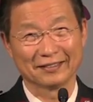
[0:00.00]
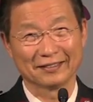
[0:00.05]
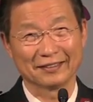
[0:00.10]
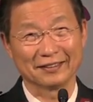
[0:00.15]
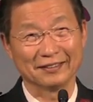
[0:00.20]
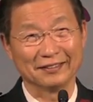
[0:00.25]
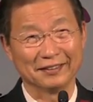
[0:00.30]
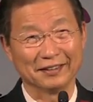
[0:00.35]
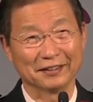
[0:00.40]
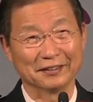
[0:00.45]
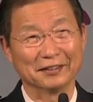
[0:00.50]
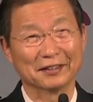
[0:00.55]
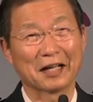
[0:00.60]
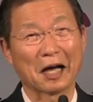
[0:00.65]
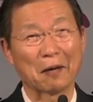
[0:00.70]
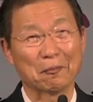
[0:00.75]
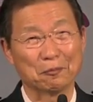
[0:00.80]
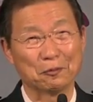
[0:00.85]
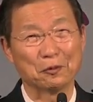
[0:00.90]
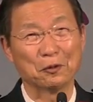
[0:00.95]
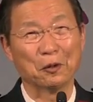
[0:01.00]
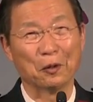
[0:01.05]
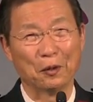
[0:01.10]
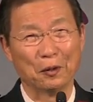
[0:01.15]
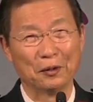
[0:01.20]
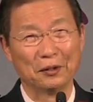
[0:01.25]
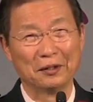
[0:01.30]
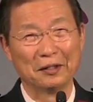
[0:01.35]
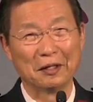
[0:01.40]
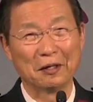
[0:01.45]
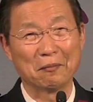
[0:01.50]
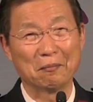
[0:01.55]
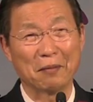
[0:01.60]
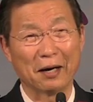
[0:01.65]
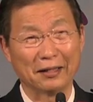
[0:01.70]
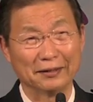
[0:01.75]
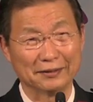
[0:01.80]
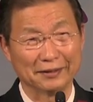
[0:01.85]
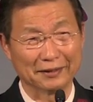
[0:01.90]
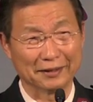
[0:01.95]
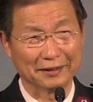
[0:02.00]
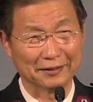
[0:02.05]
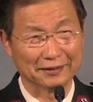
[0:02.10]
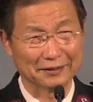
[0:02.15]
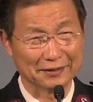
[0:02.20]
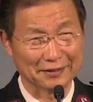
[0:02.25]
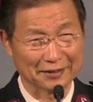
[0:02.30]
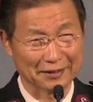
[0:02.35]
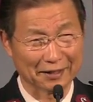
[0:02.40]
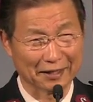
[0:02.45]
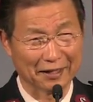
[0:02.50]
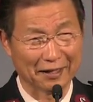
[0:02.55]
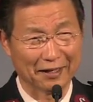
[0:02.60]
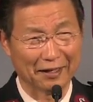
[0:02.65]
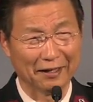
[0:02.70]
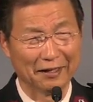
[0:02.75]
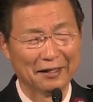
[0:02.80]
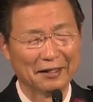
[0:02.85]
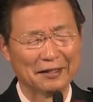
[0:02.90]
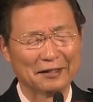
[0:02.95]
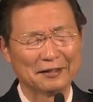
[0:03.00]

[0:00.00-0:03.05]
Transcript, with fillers: 그런데 그 값도 만약에 너희가